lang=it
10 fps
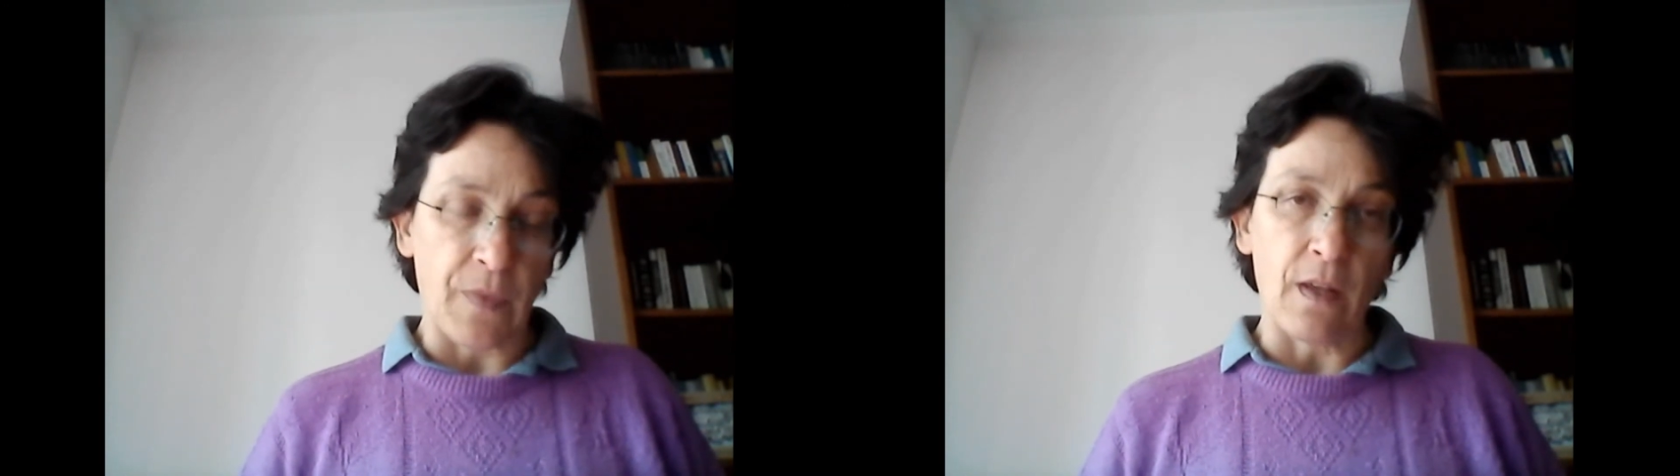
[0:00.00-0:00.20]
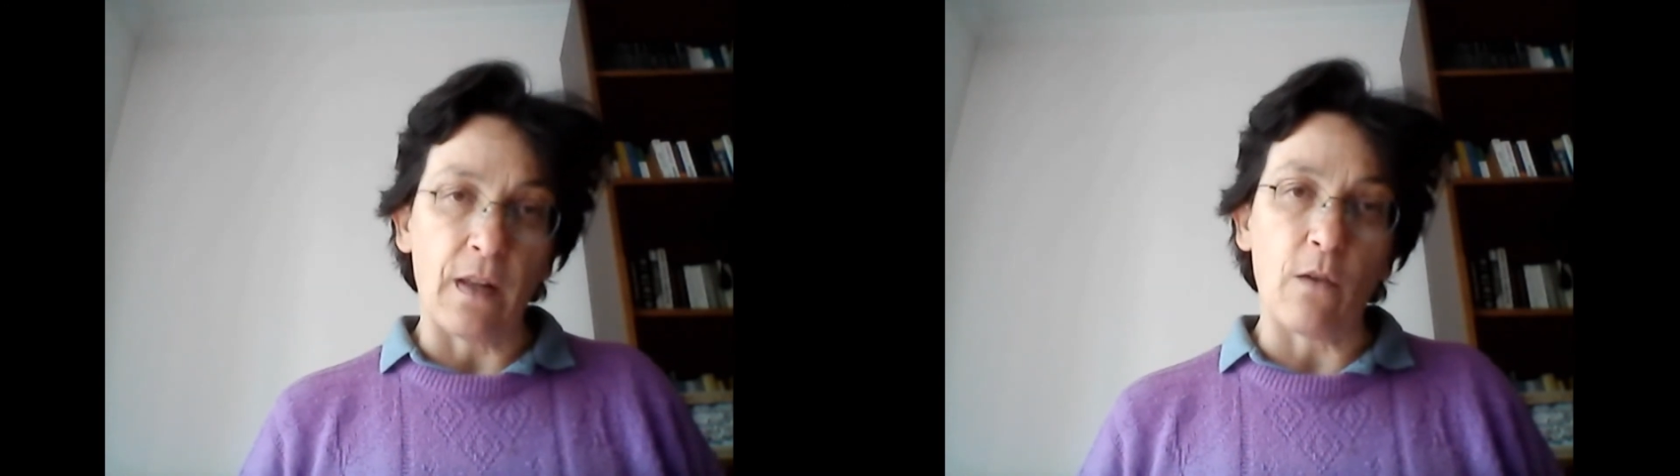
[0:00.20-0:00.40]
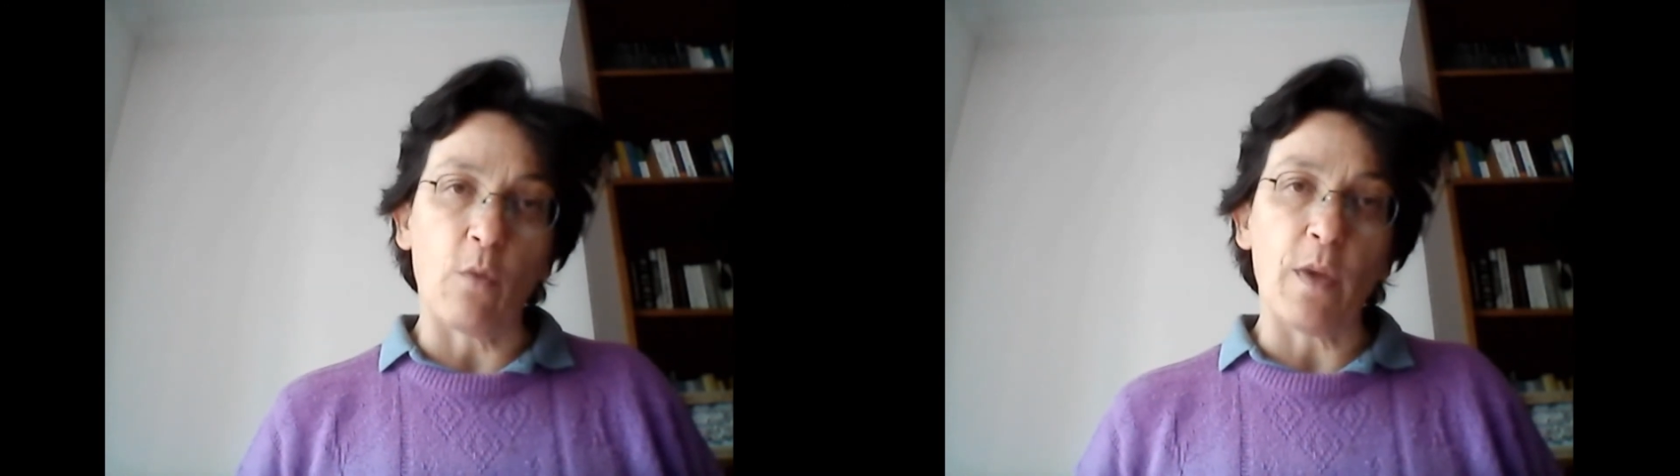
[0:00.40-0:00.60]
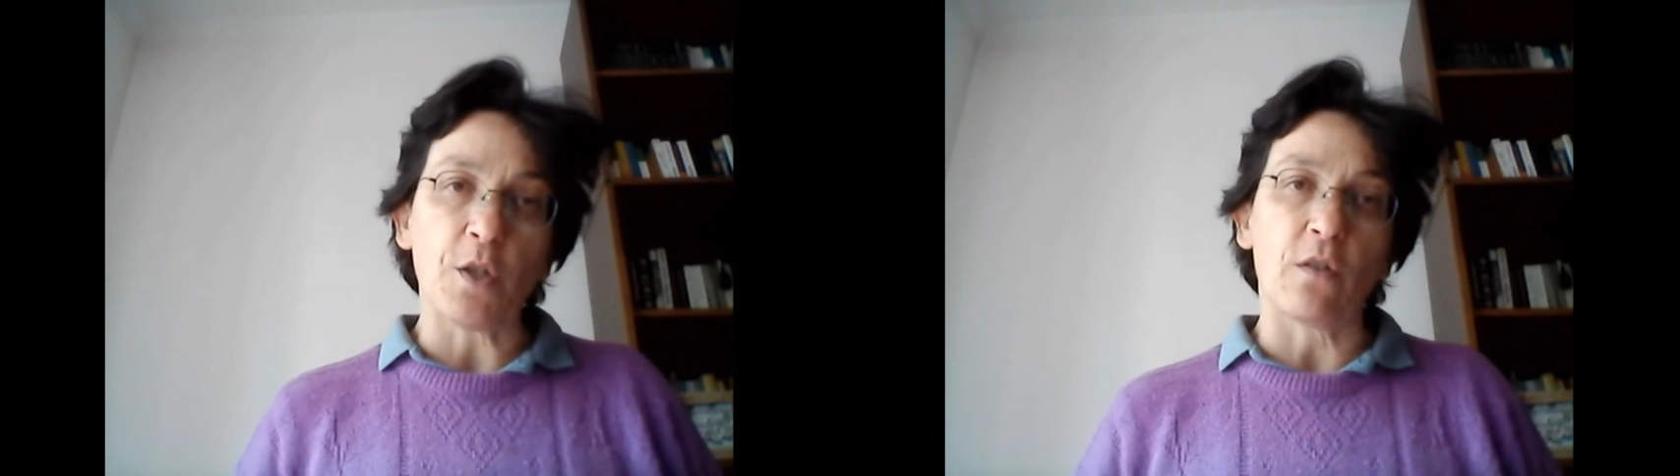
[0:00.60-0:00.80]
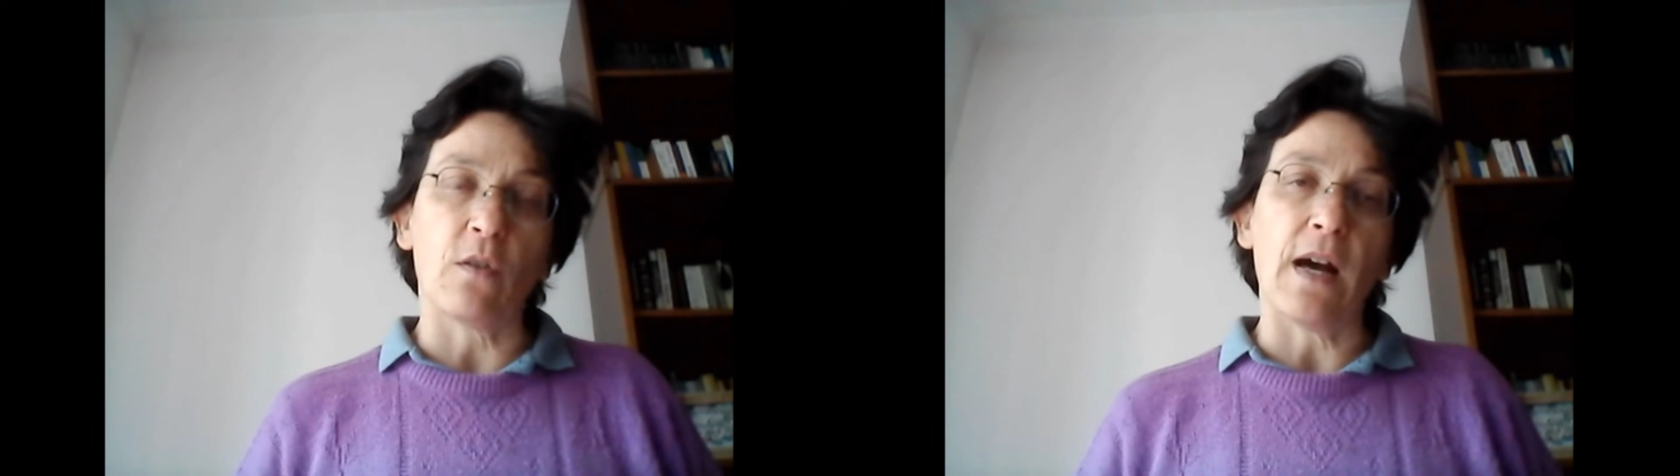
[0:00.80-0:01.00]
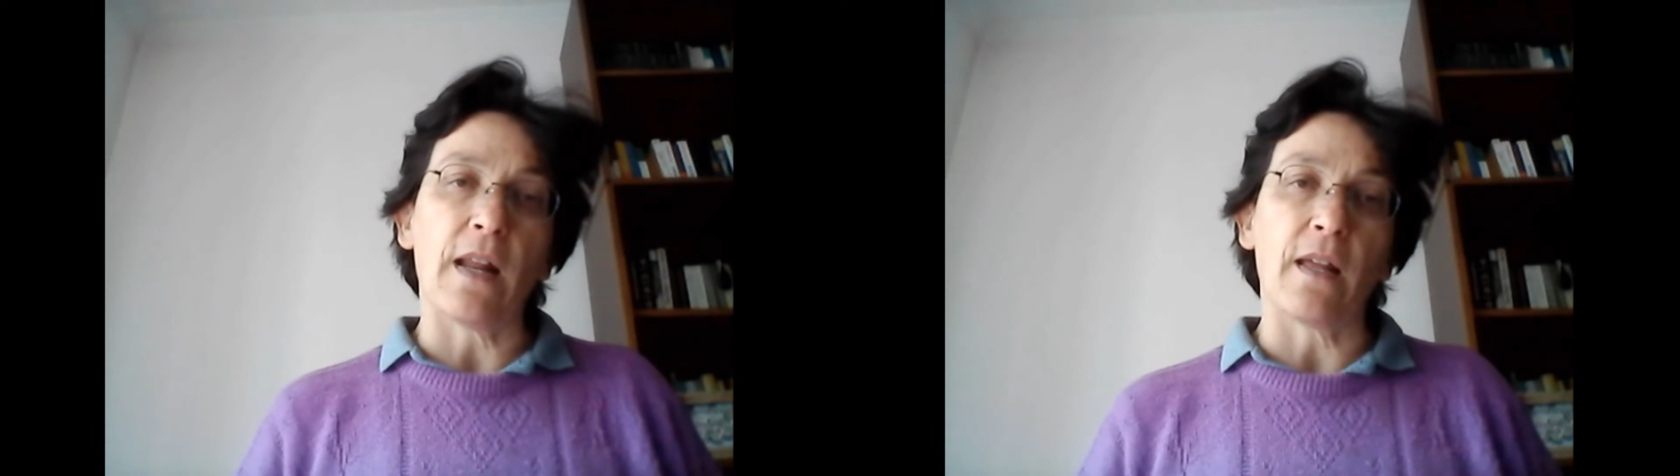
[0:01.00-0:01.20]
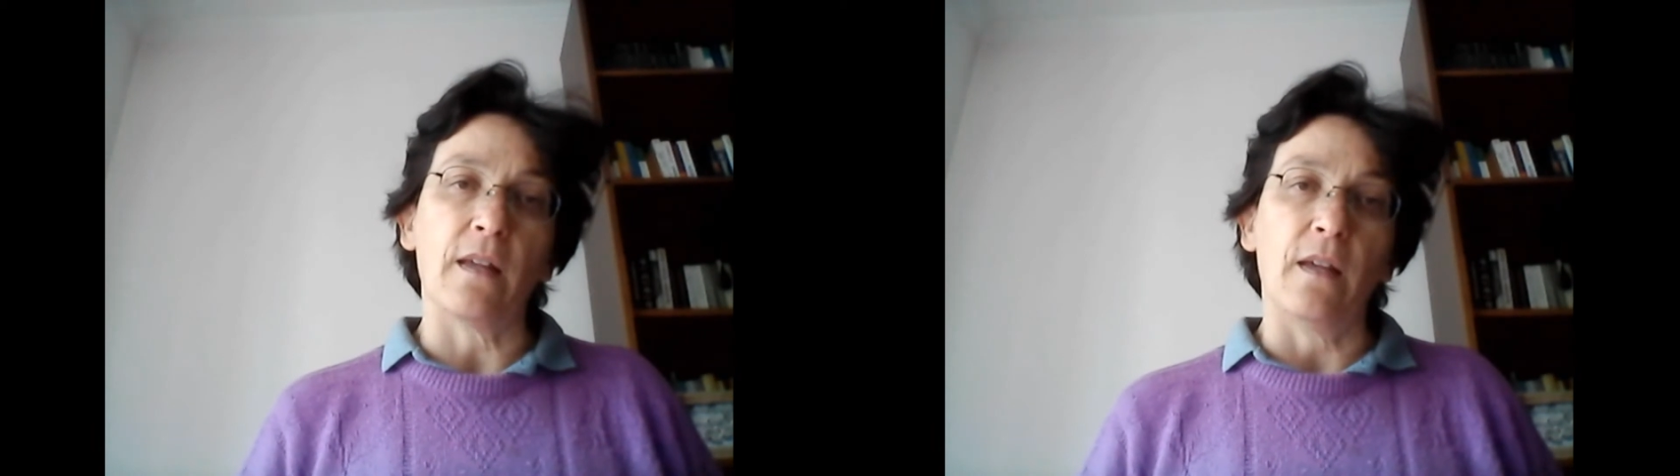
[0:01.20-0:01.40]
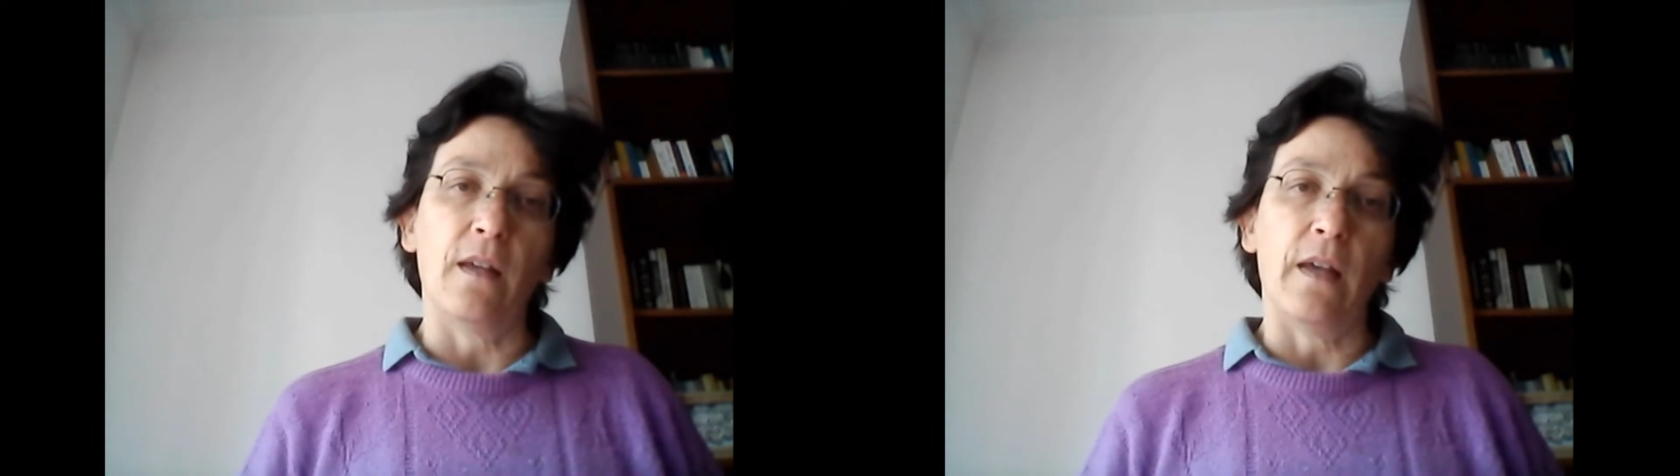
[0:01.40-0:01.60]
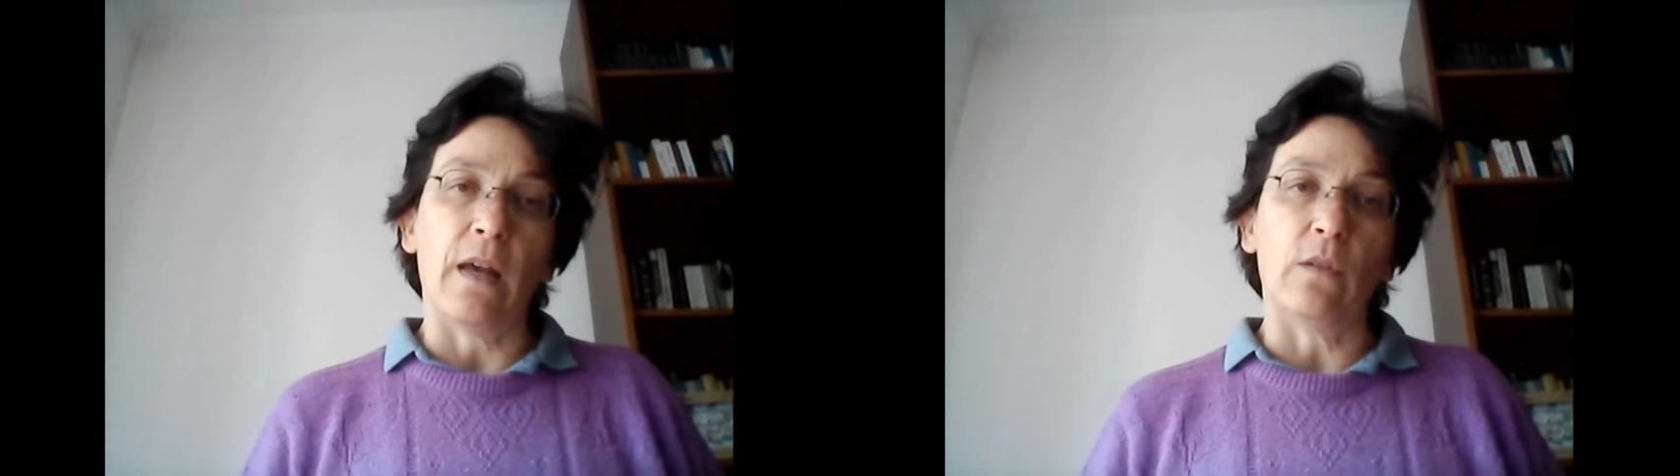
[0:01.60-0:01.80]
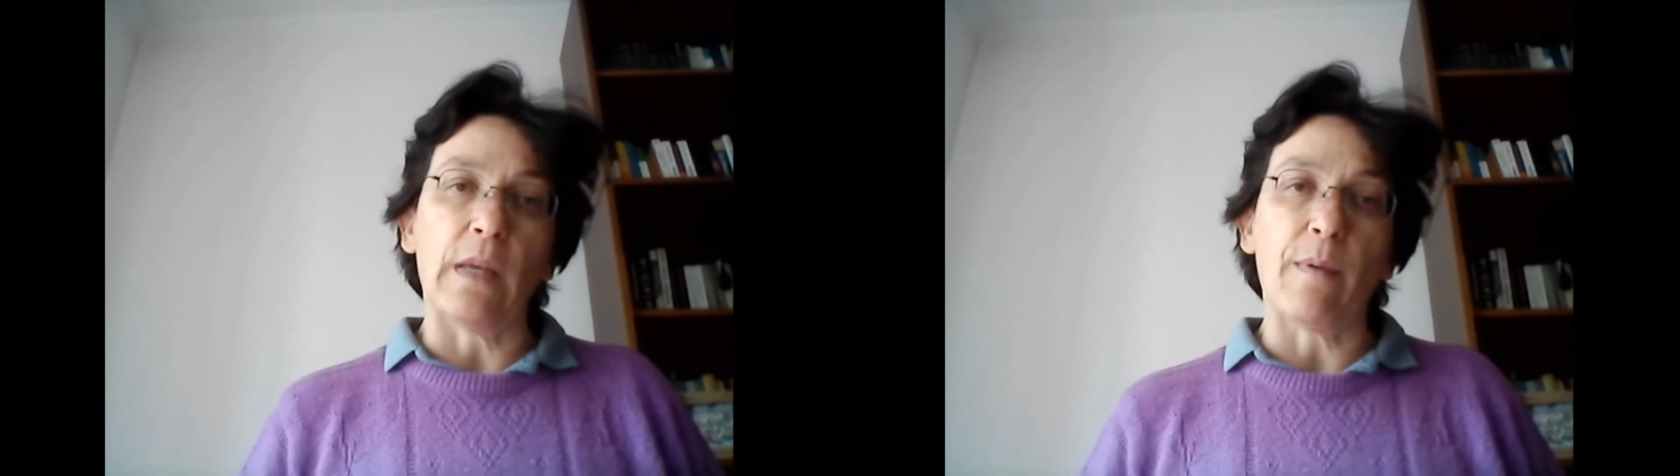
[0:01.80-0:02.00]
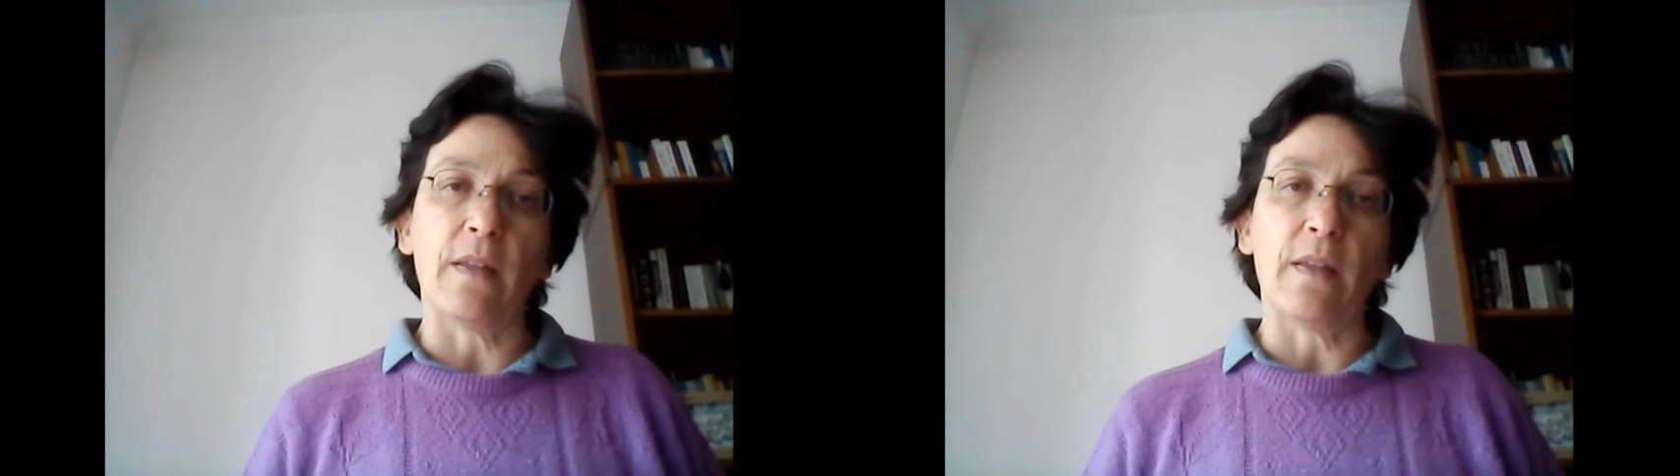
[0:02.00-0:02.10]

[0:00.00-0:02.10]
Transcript: L'economia circolare è un tema